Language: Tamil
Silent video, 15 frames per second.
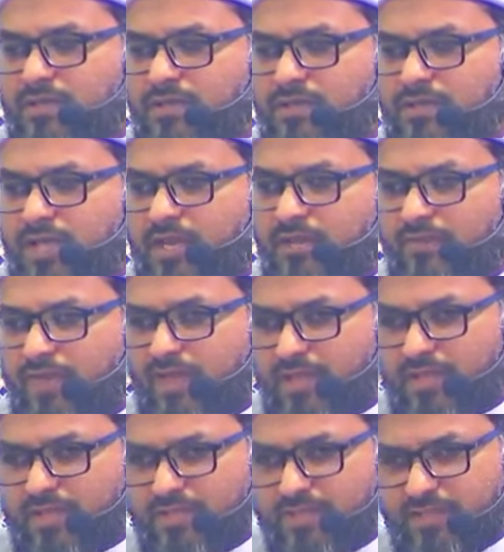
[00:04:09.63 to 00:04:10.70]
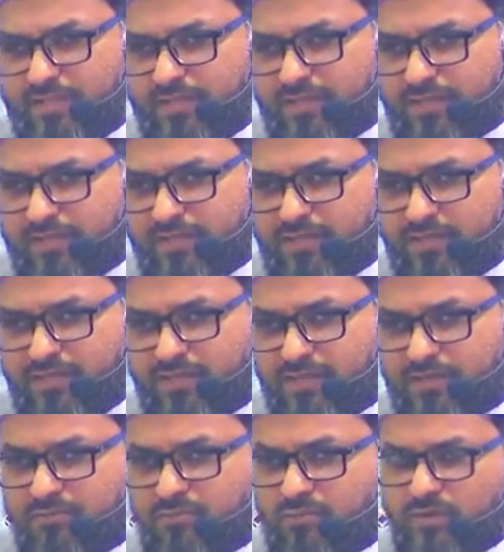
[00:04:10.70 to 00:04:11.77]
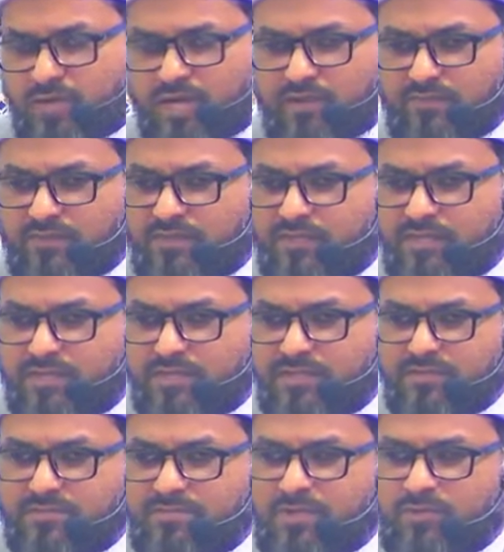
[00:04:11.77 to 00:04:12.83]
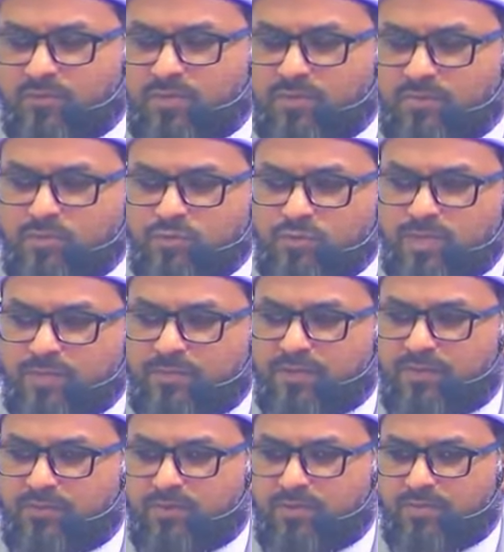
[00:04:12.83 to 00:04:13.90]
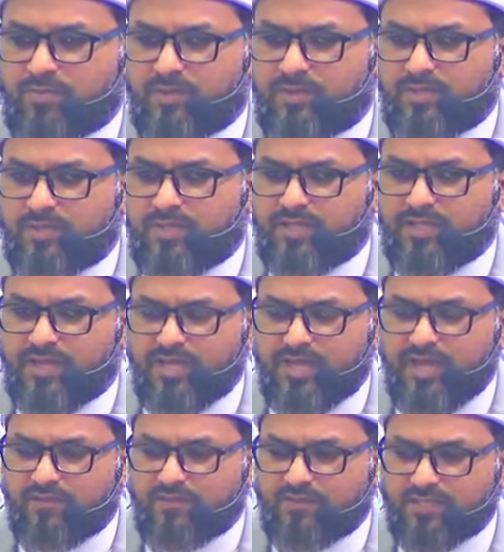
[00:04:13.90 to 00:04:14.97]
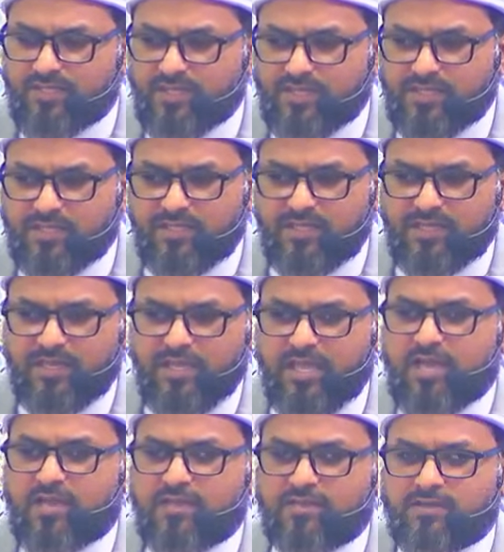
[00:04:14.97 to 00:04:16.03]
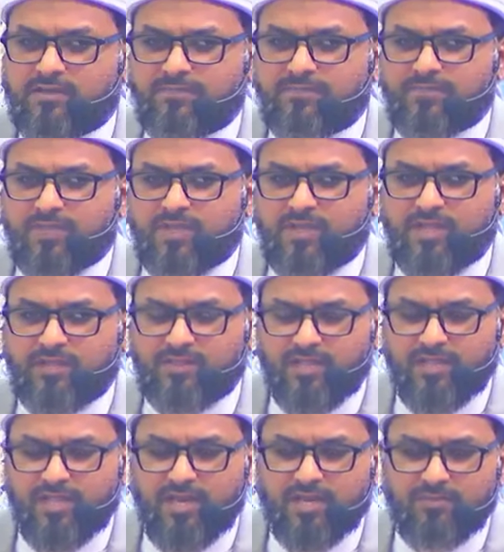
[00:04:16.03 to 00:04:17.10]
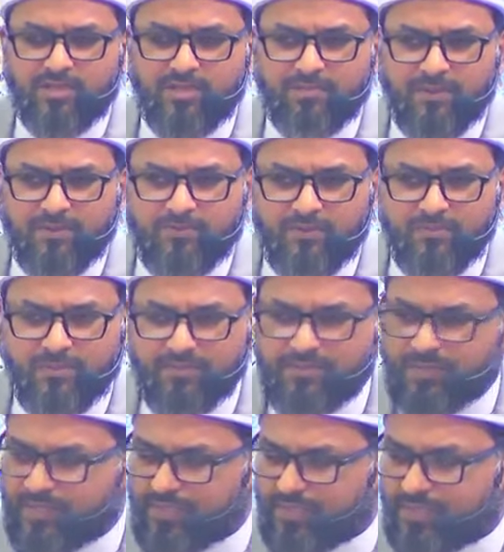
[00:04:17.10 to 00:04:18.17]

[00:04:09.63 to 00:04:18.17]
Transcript: எனவே இது மூன்றாவது பருவம் முதுமை பருவம் இந்த இரண்டாவது இருக்குது இல்லையா அந்த இளமை பருவம் என்பது